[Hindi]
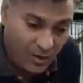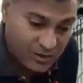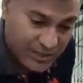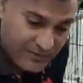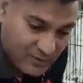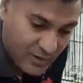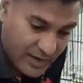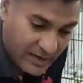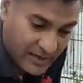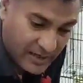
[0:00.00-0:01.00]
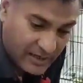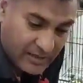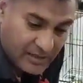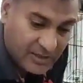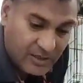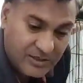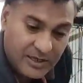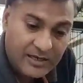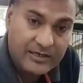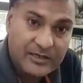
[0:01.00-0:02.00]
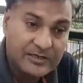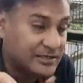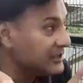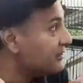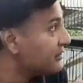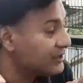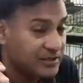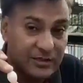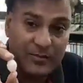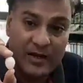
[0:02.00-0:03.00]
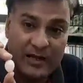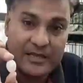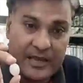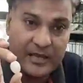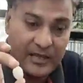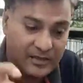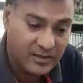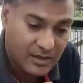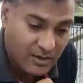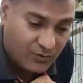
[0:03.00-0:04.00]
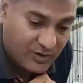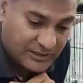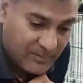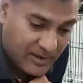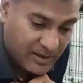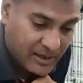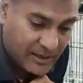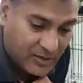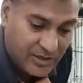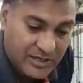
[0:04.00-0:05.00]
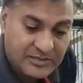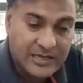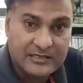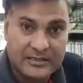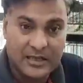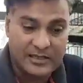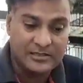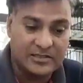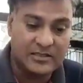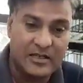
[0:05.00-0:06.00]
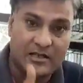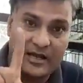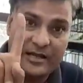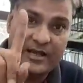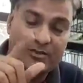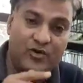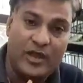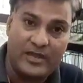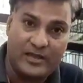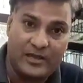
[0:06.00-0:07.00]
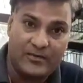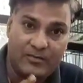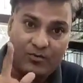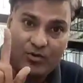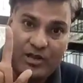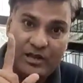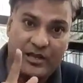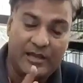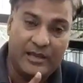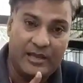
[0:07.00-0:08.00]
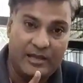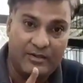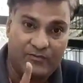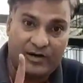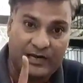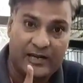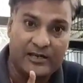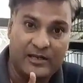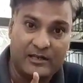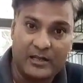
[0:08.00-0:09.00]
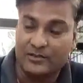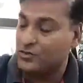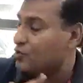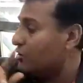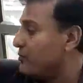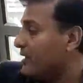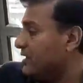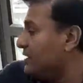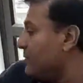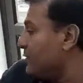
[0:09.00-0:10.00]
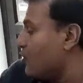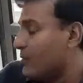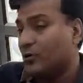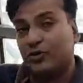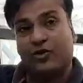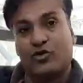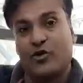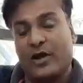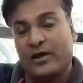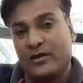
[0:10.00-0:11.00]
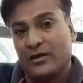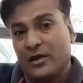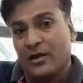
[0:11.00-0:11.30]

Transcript: और ये वाला जो एग है ये इसी इसी बर्ड का ये एग है फर्स्ट टाइम एग लेके आया ये इस साइज का था इसके अंदर का एक जो एग है वो एक एक एग फर्टाइल निकला था जिसको कि मैंने यहाँ पर कॉमन में जो एग